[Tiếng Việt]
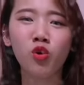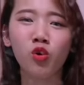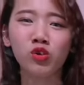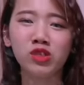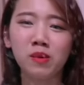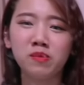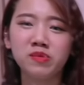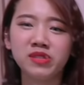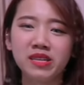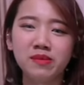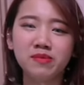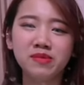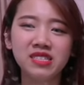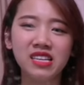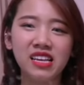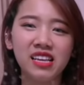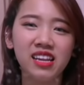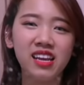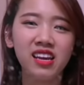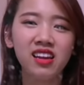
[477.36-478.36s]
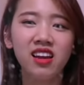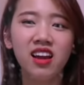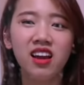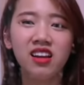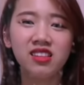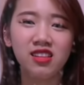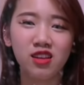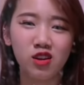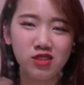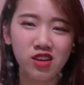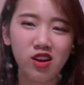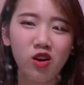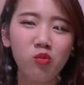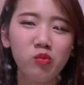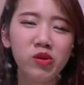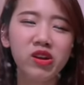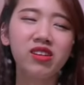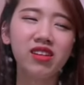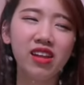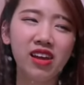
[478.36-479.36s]
đồ tập gym xịn ý Thì nó sẽ không
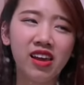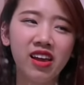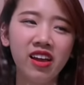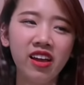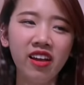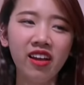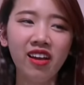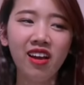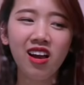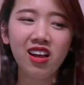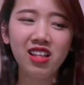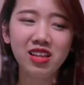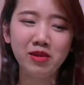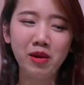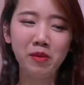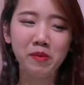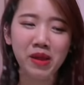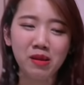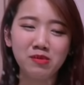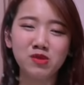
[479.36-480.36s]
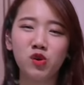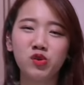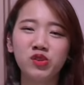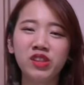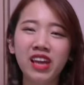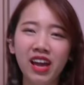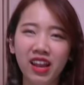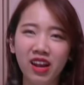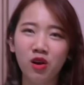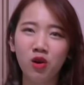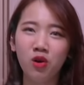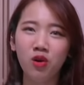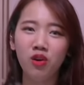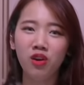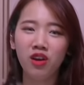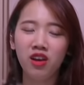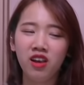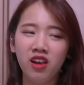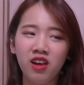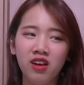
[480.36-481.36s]
bị như thế Nhưng mà mình thiếu tiền đâu
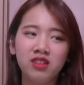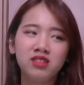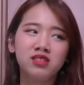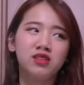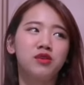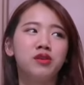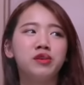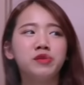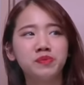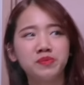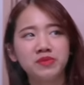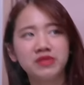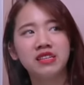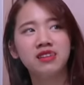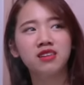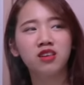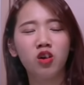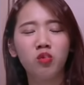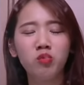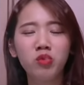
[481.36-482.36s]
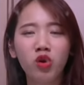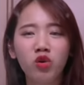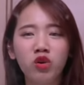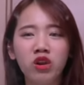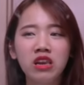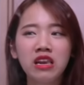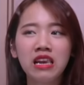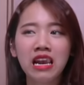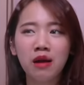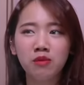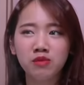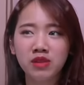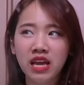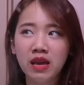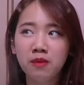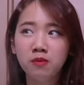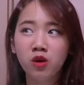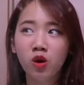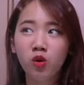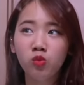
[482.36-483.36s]
Trời không biết còn nên đi làm
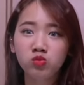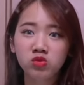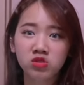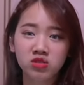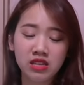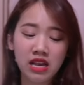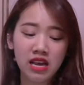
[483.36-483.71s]
thêm không Thực